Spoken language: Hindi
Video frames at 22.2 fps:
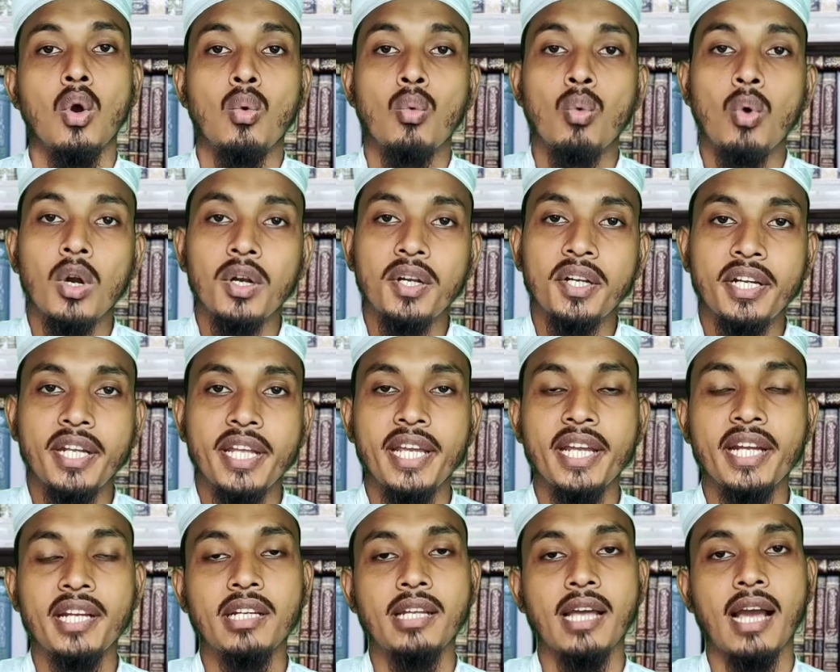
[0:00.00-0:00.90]
वो
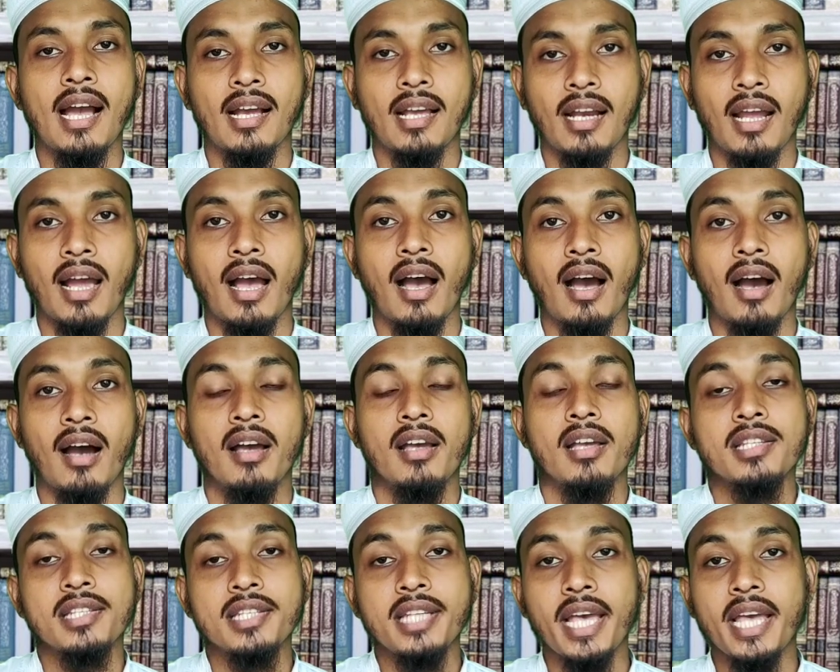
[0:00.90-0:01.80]
ठीक ठाक रहा
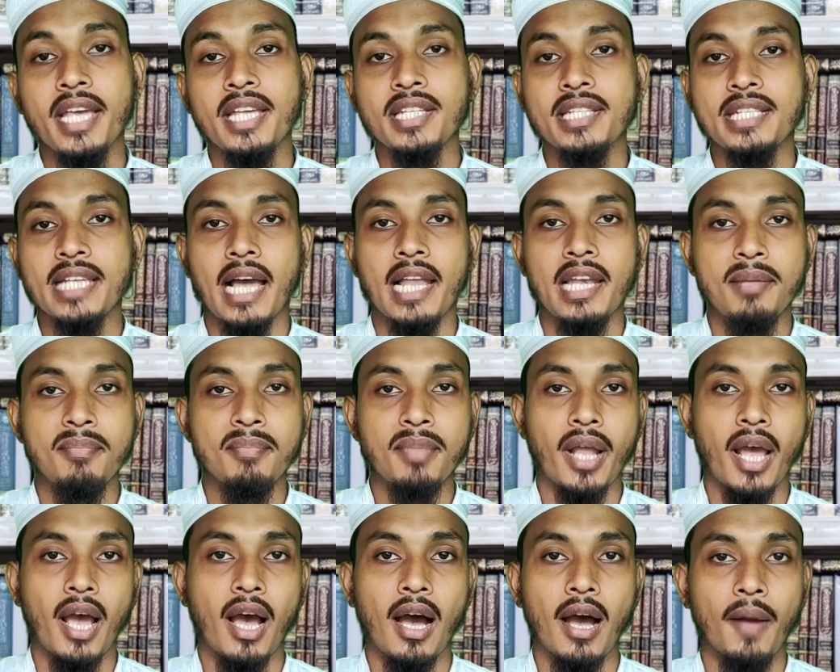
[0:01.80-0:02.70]
सही सालिम
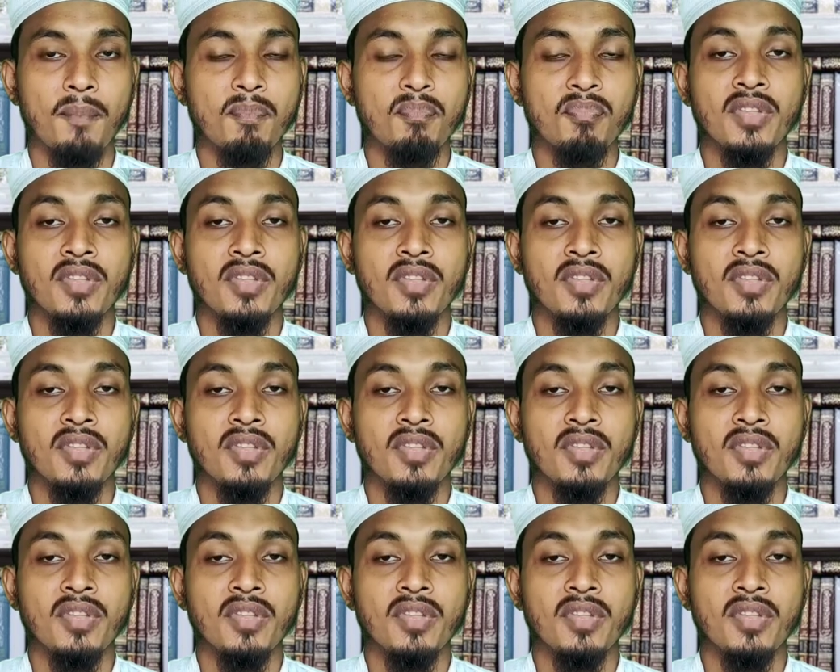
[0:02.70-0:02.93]
रहा